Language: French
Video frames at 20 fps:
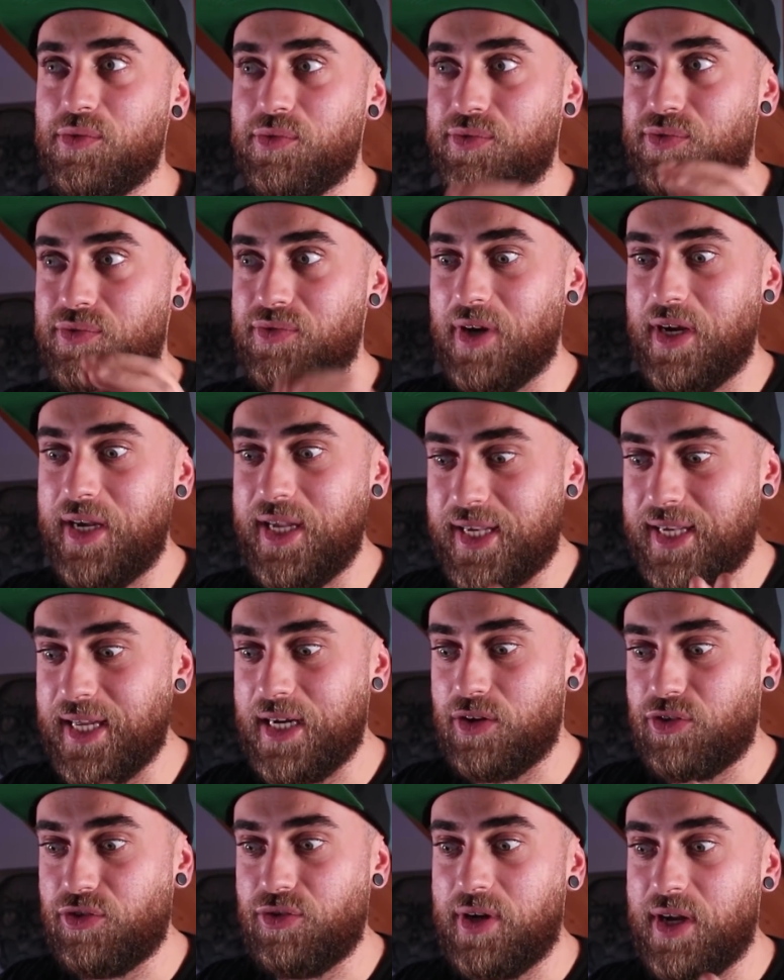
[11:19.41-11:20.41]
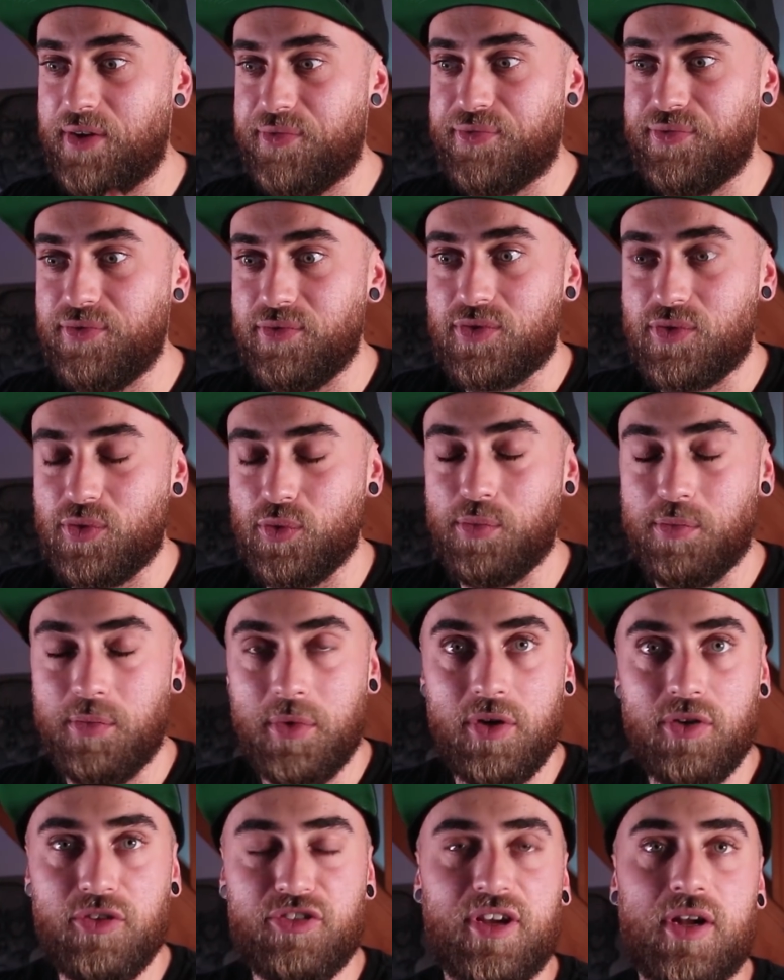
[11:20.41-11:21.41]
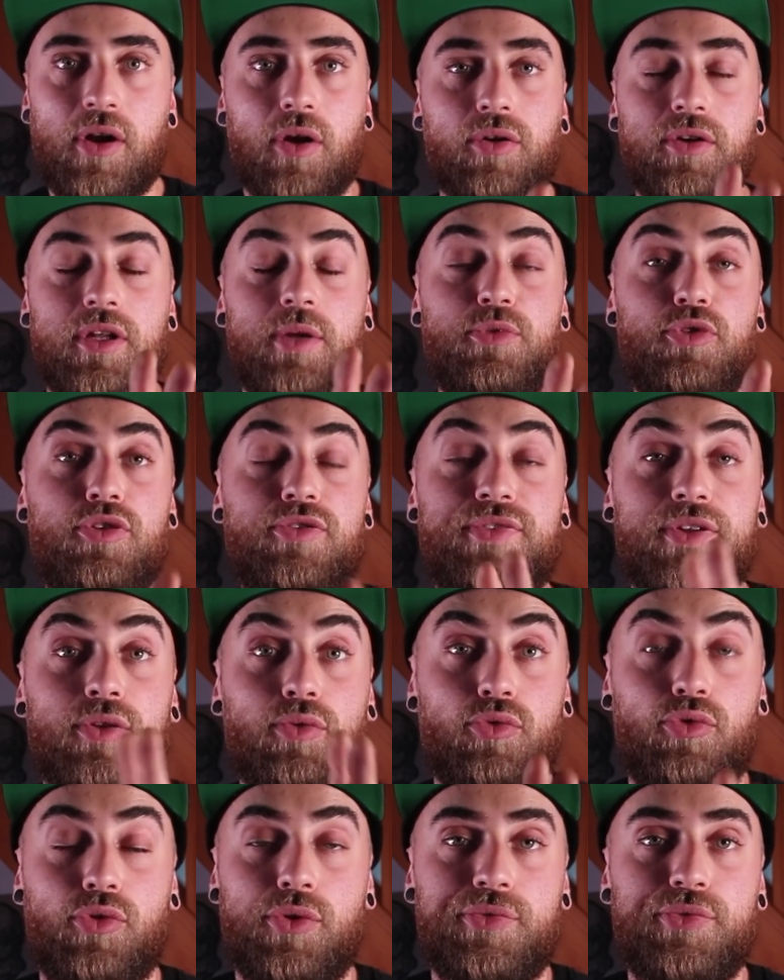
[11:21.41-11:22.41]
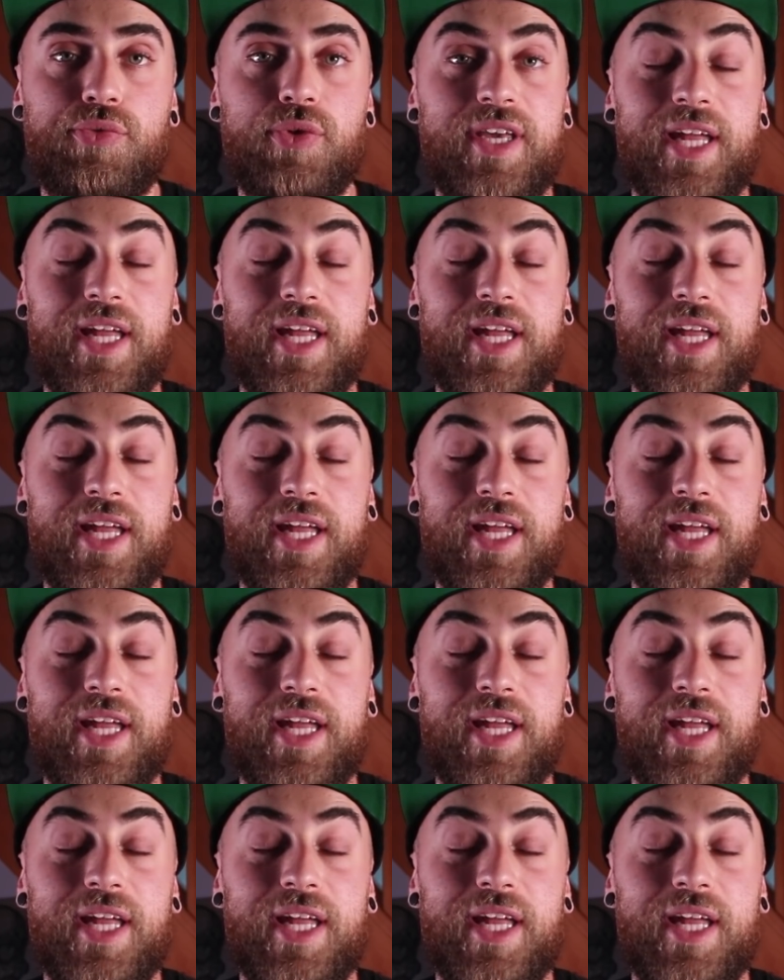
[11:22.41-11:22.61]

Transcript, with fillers: on voit, il calcule à fond son manche, alors que d'habitude il fait des trucs de fou,